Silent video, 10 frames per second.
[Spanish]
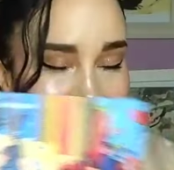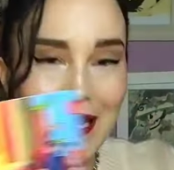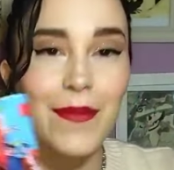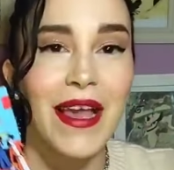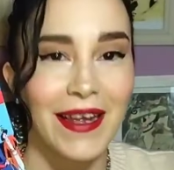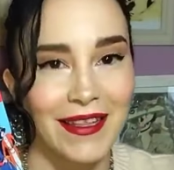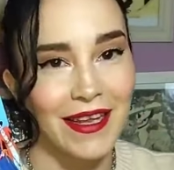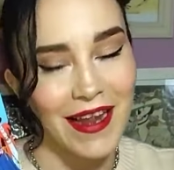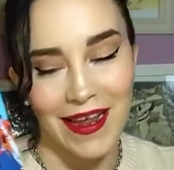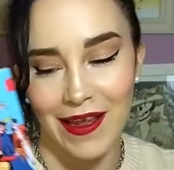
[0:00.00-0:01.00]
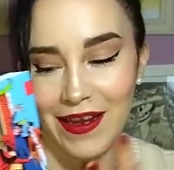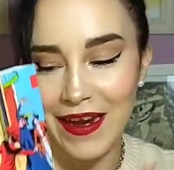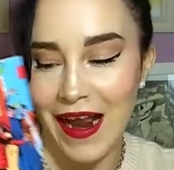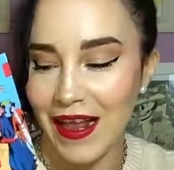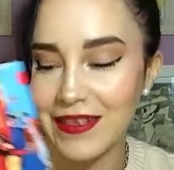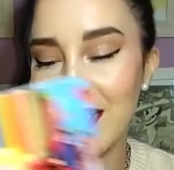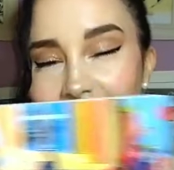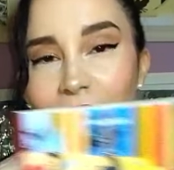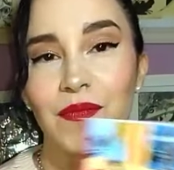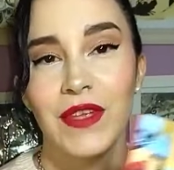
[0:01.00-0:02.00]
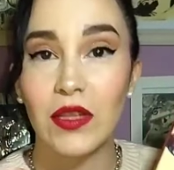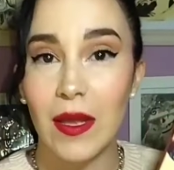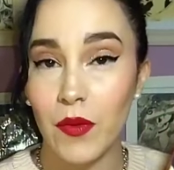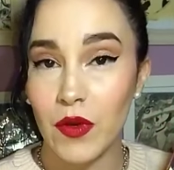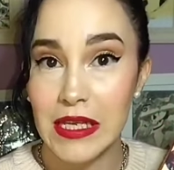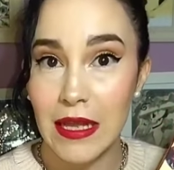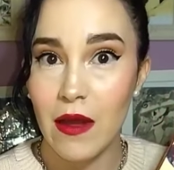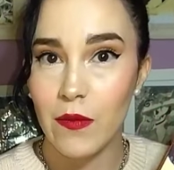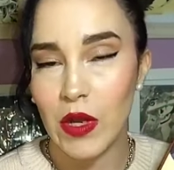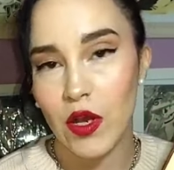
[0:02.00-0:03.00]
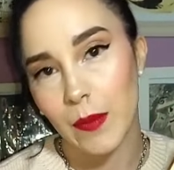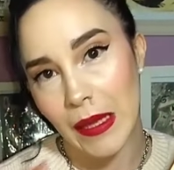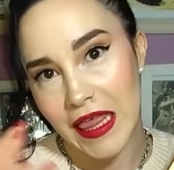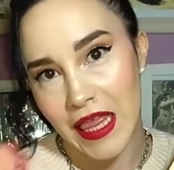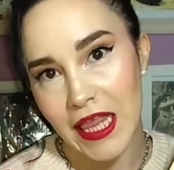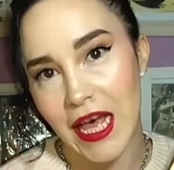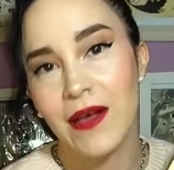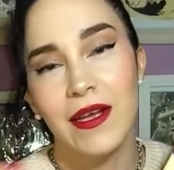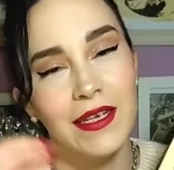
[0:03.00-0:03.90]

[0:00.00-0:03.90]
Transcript: sabía que tenía que ir a la charla. Yo tampoco estaba muy convencida